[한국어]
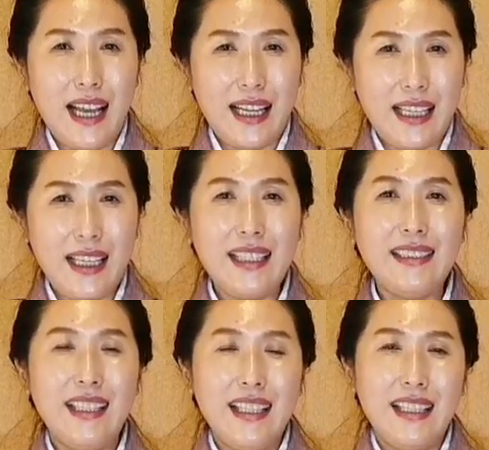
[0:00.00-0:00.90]

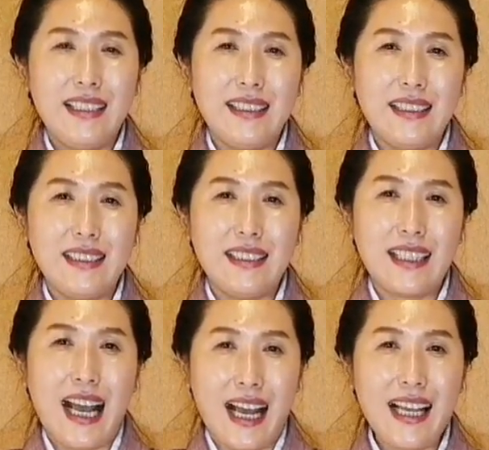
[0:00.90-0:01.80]
약간
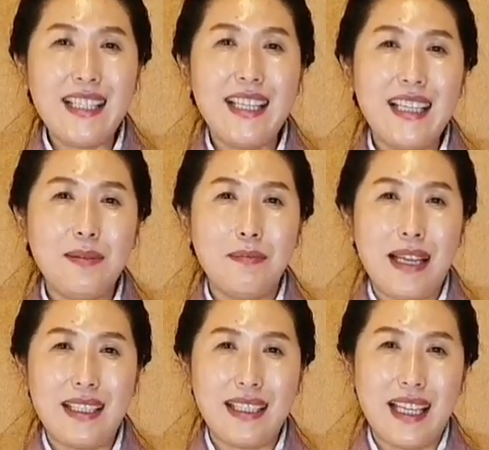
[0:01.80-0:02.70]
어, 강하지
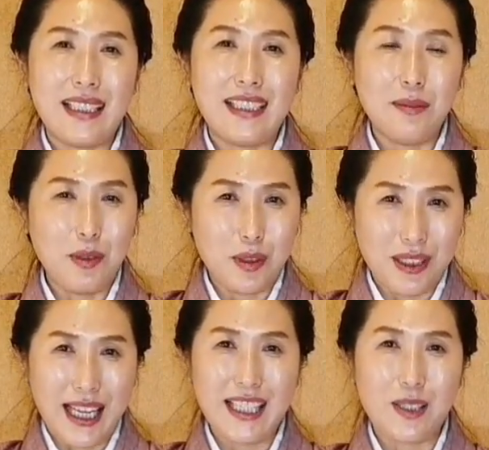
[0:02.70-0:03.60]
않은 맛이 나는
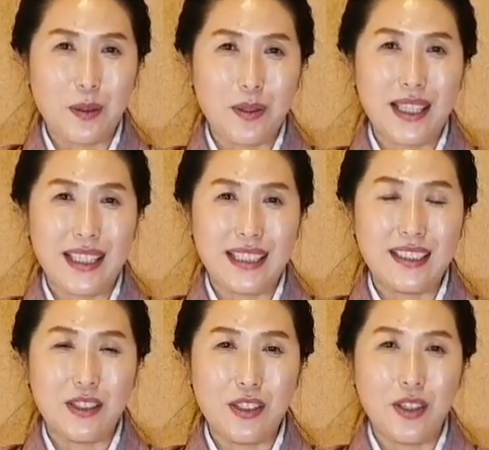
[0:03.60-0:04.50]
음료를 가지고 오게
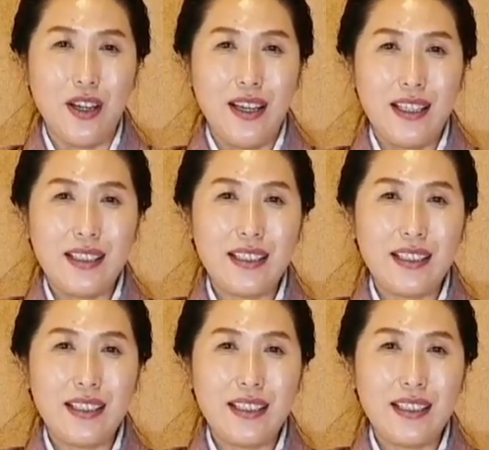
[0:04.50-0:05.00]
되는 거죠.